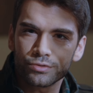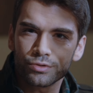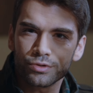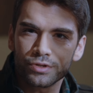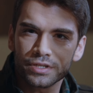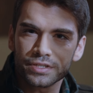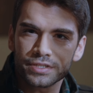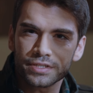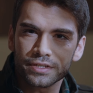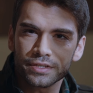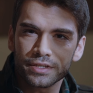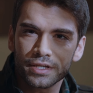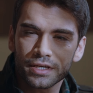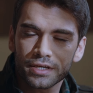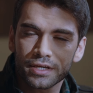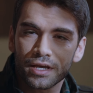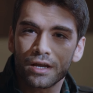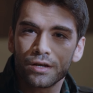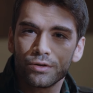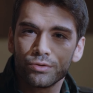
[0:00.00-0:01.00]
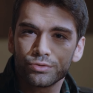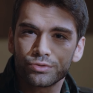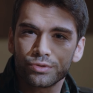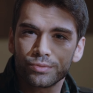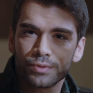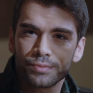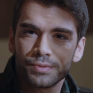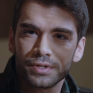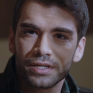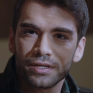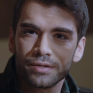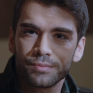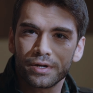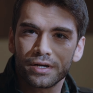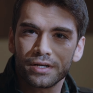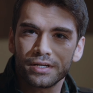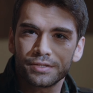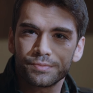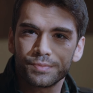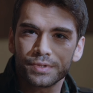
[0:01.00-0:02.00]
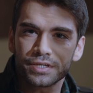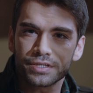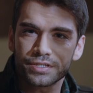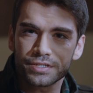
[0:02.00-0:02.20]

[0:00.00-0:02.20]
Atölyesi'nde yerli otomobili imal etmek